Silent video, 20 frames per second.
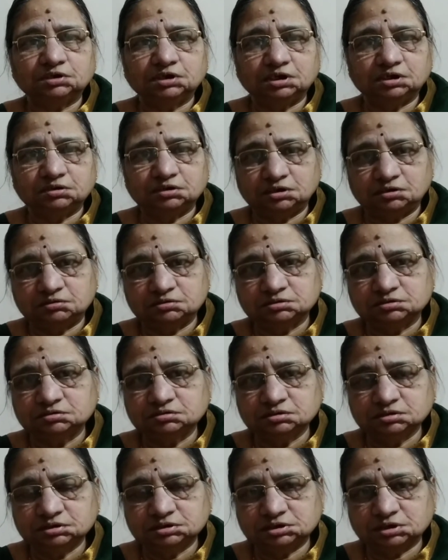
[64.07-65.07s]
నేను ఈరోజు
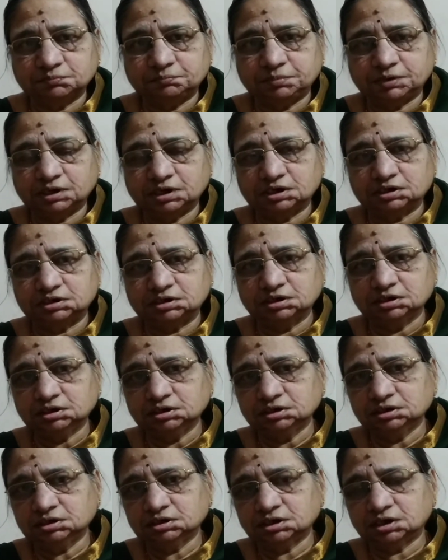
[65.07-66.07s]
చెప్పాలని
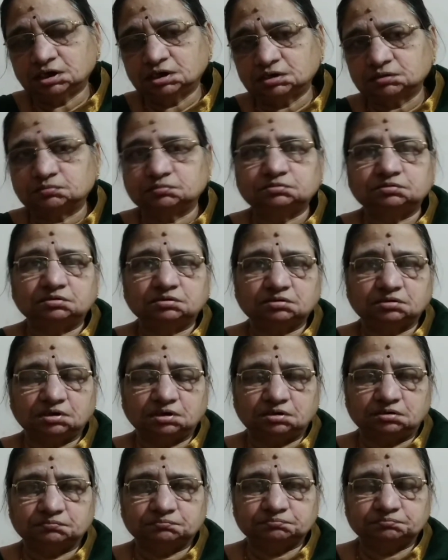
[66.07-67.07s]
అనుకుంటున్నాను